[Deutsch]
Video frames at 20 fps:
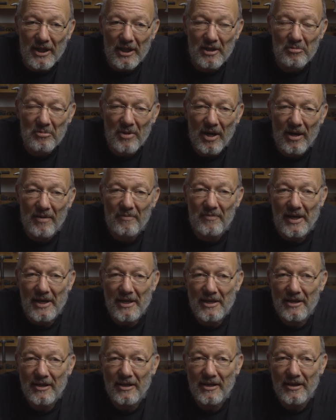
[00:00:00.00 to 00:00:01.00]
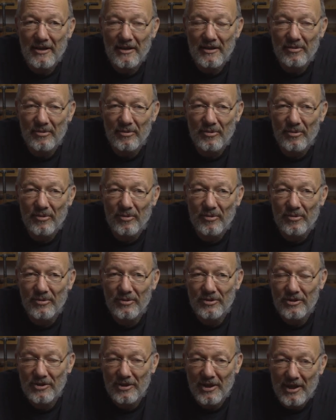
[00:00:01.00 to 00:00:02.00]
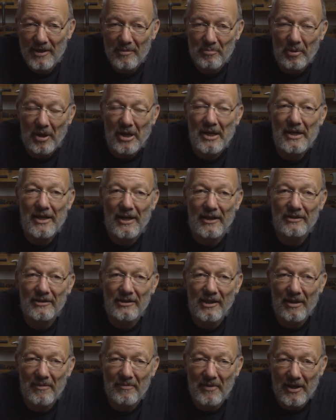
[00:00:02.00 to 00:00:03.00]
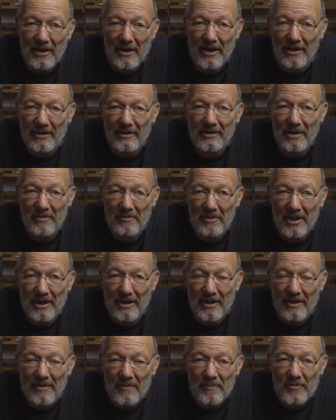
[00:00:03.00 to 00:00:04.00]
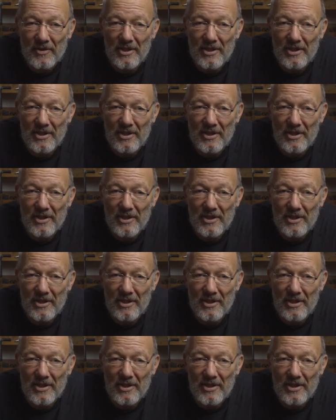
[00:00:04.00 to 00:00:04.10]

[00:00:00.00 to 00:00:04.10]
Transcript: immer eine weichere und eine brillantere Variante wähle.